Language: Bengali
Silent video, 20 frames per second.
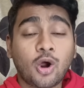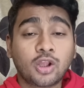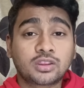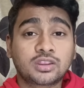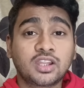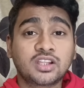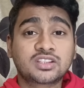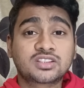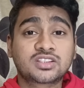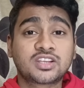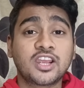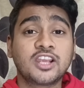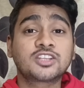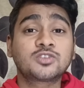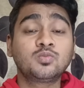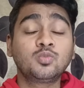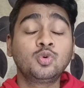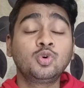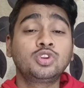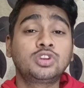অর্থাৎ
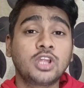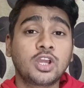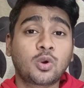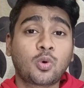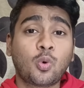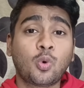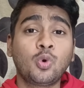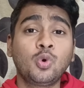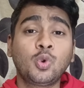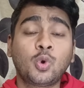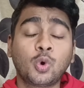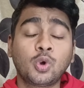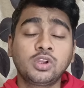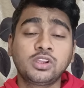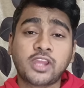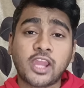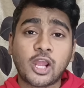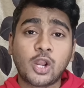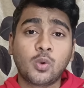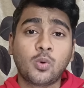শেষ মুহূর্তে কোন
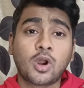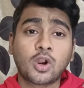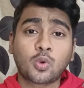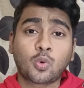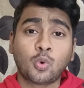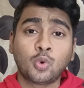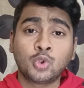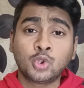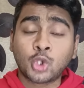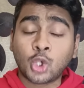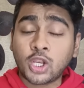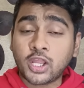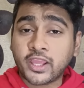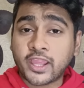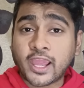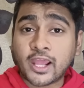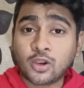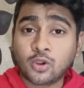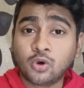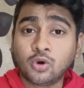কোন খেলোয়াড় কোন
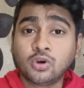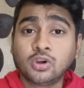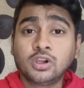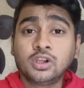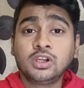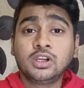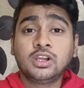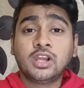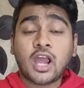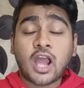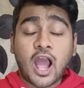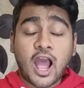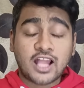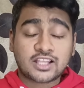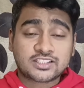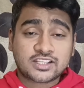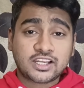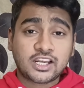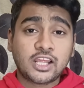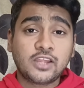দলে গেল
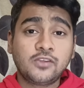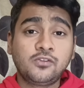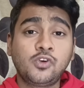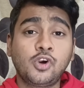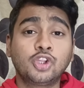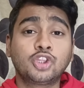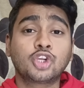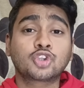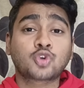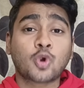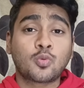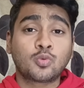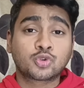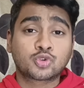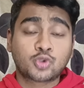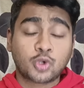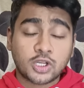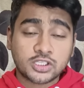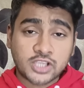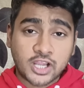আজকের এই ভিডিওতে
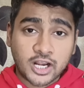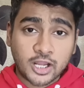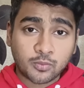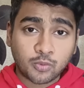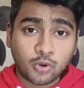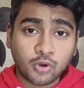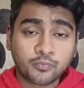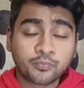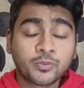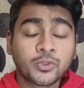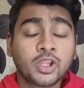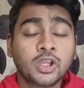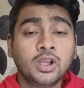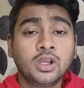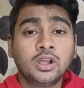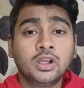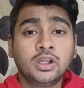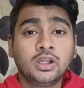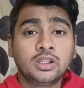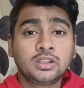সমস্তটা জানাবো
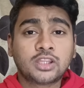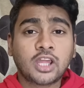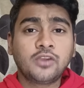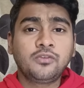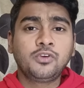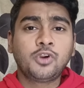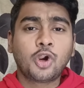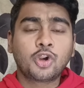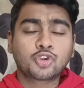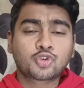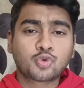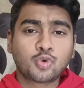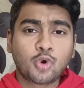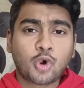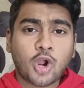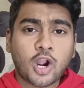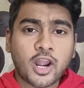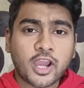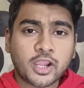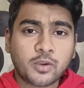তাই ভিডিওটি শুরু
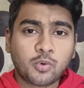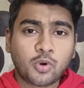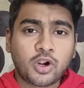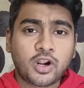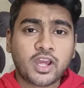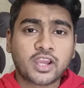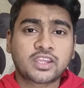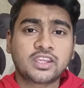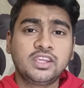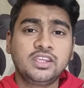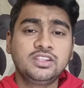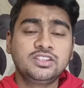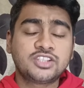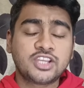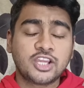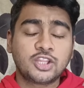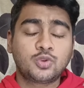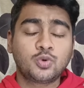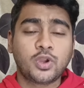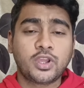করার আগে বলে রাখি
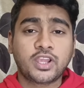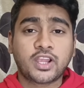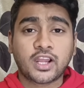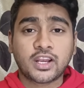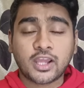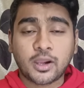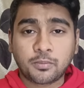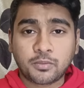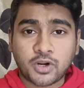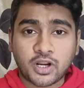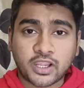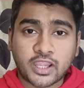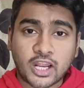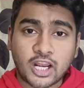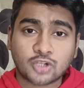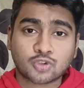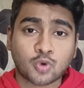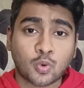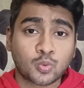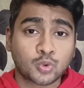যেহেতু এইখানে আপনারা
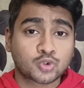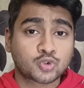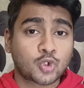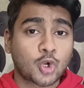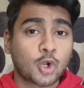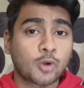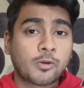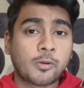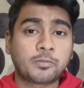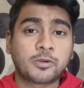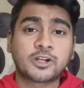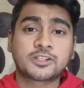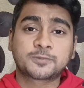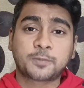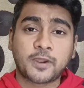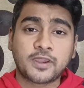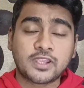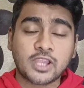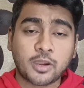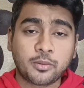খেলার সমস্ত রকম
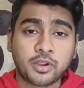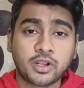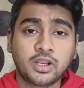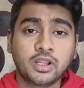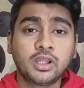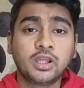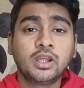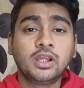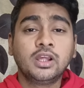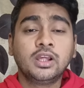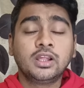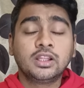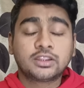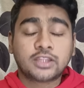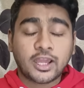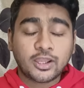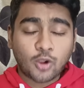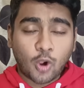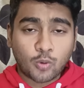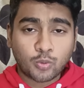আপডেটস পেয়ে যাবেন
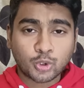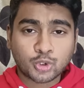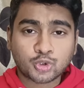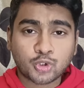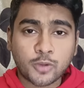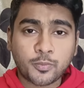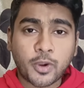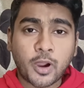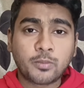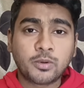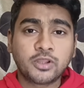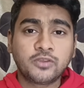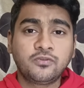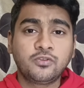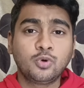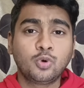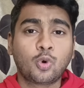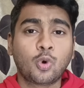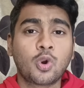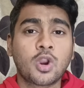তাই অবশ্যই পাবলিক
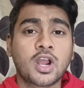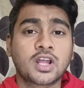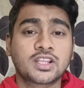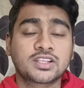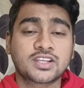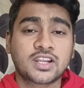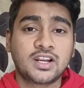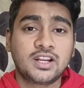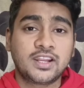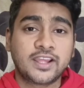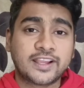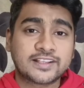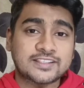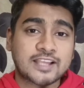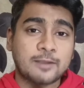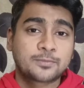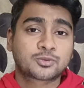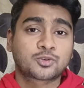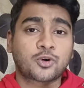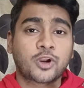ভিউ কলকাতা চ্যানেলটিকে
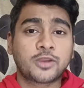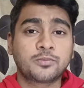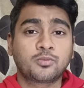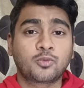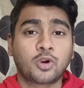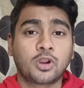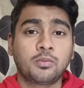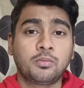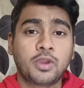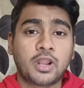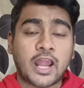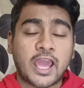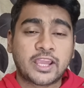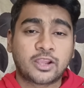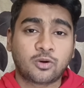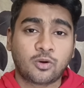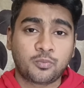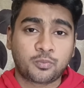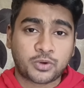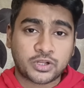সাবস্ক্রাইব করে বেল
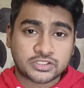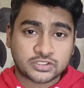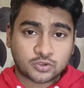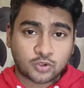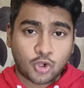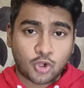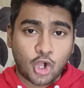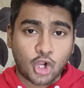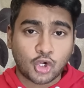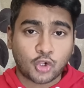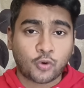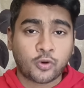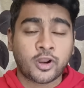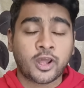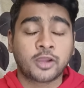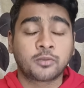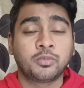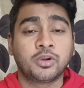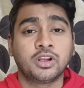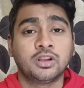আইকন প্রেস করে অল করে
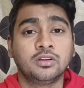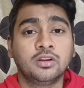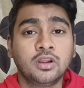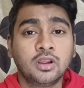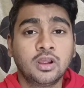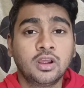রাখবেন